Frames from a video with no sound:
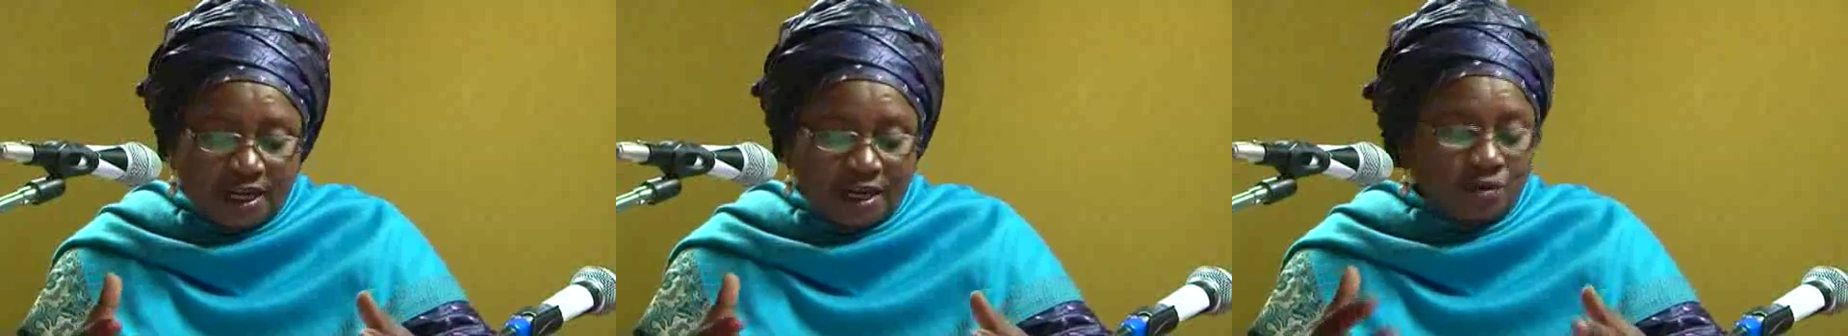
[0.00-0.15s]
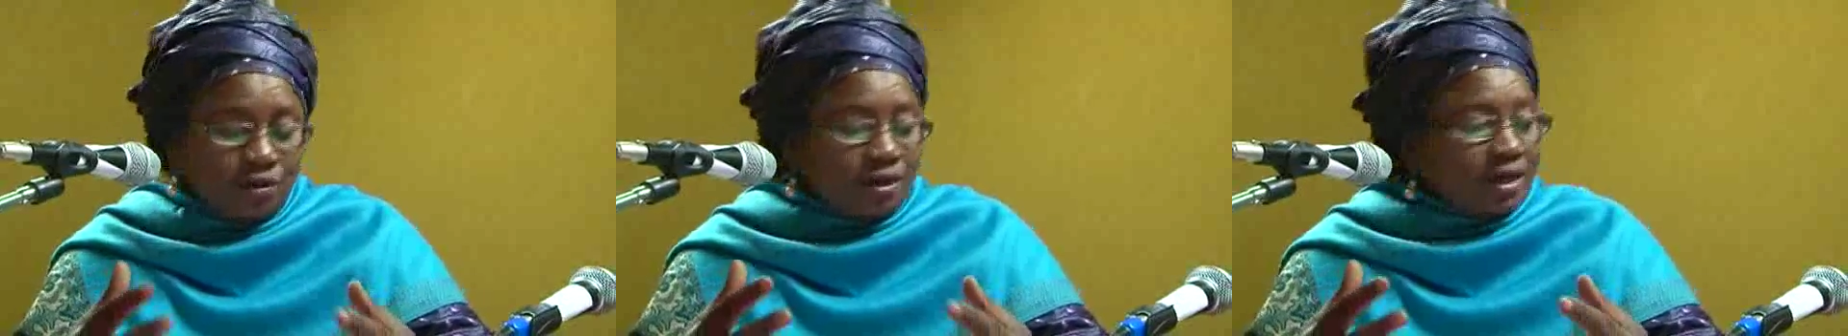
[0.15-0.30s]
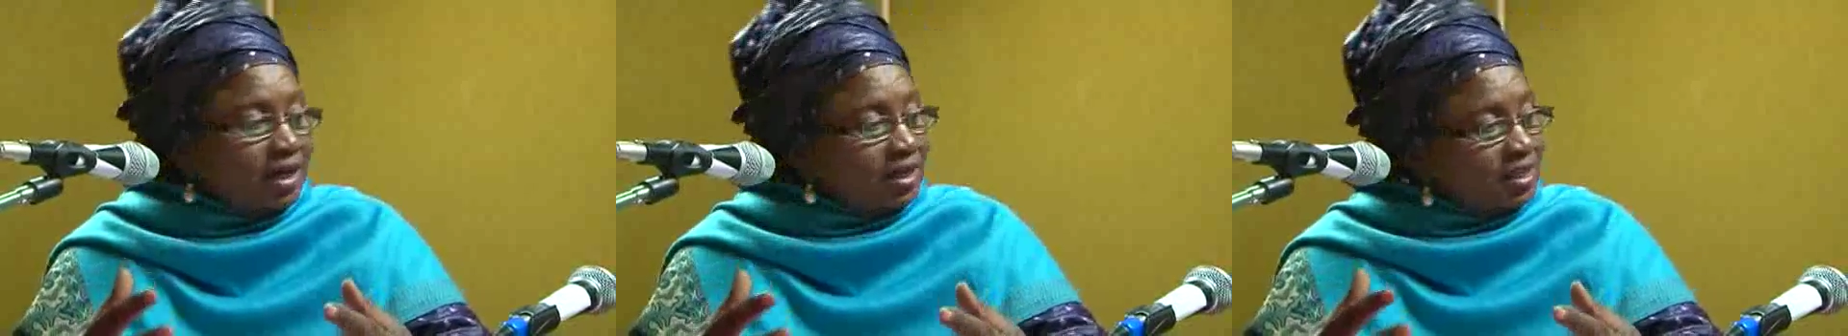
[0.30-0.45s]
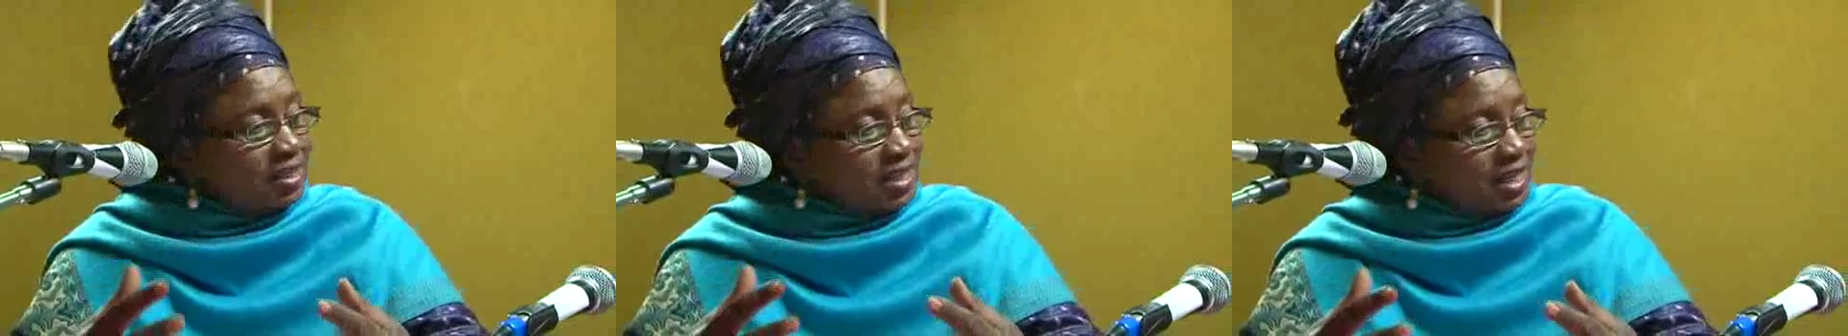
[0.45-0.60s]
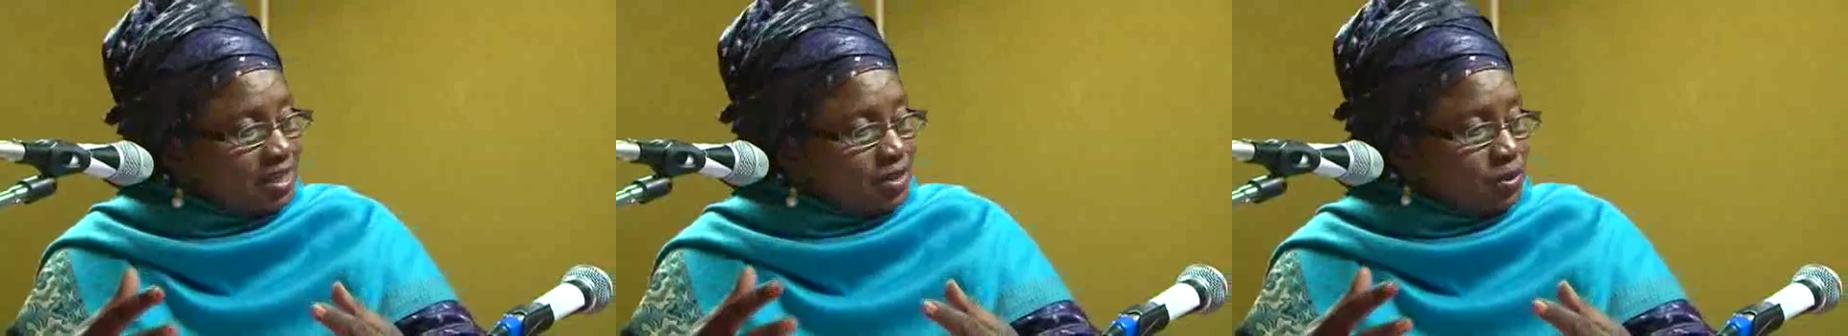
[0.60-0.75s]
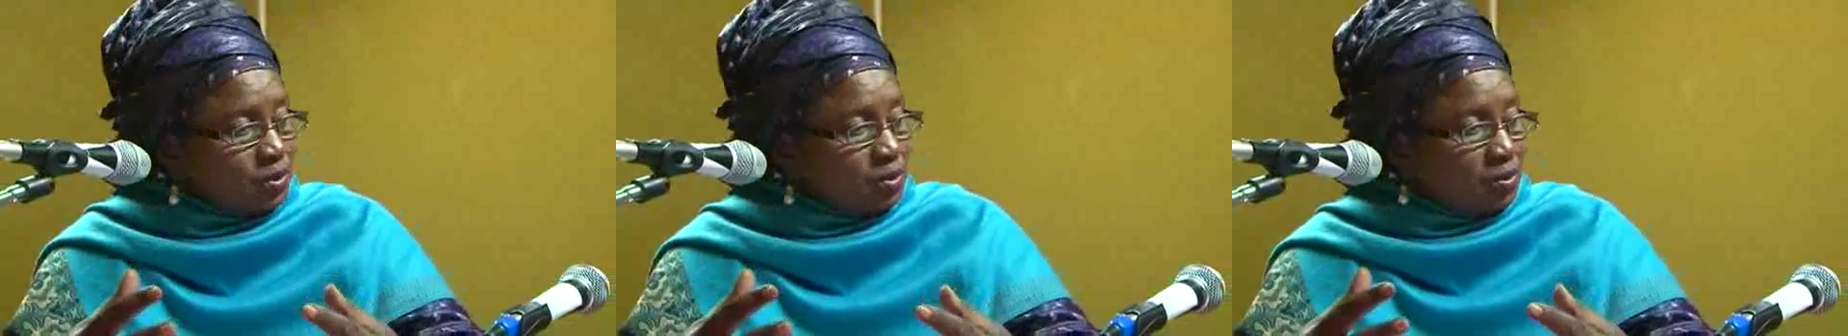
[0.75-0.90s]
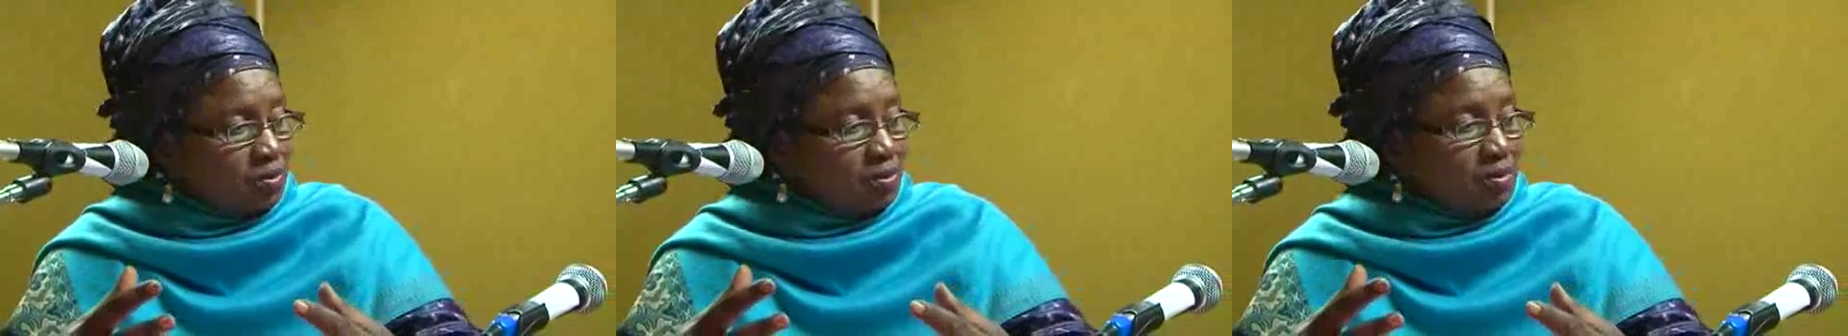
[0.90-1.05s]
dans
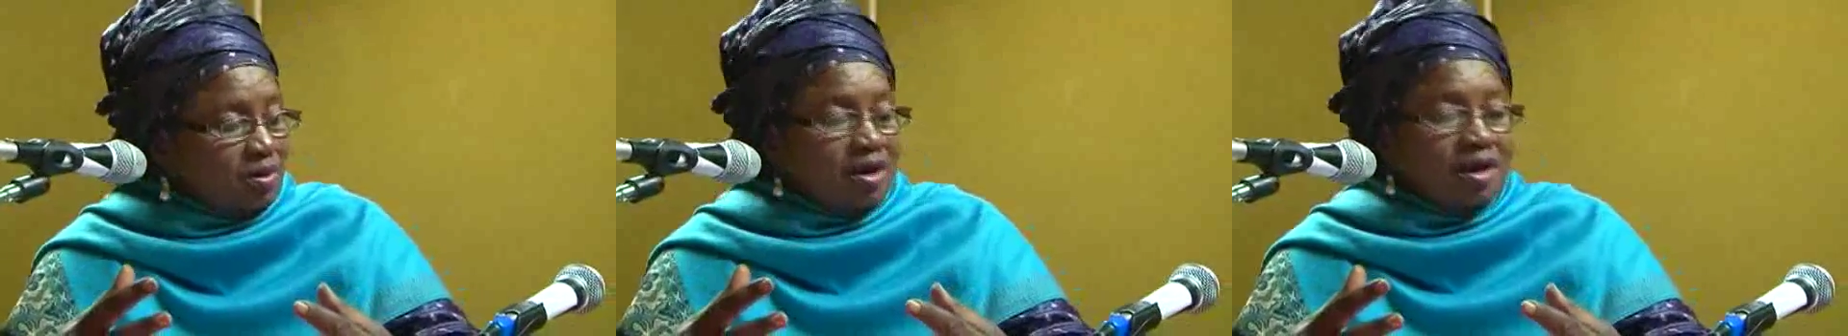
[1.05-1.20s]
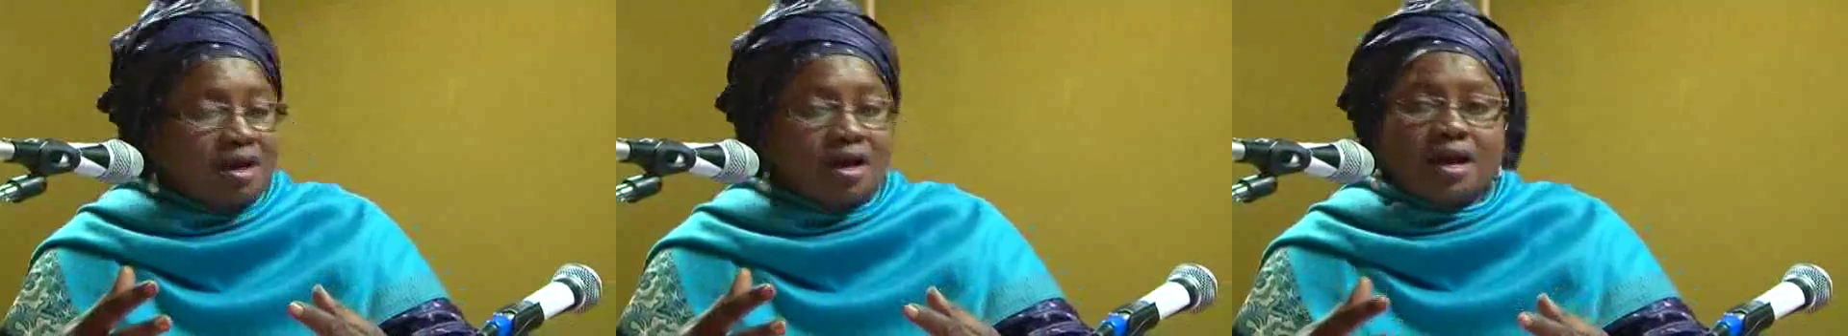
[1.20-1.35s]
l'organisation,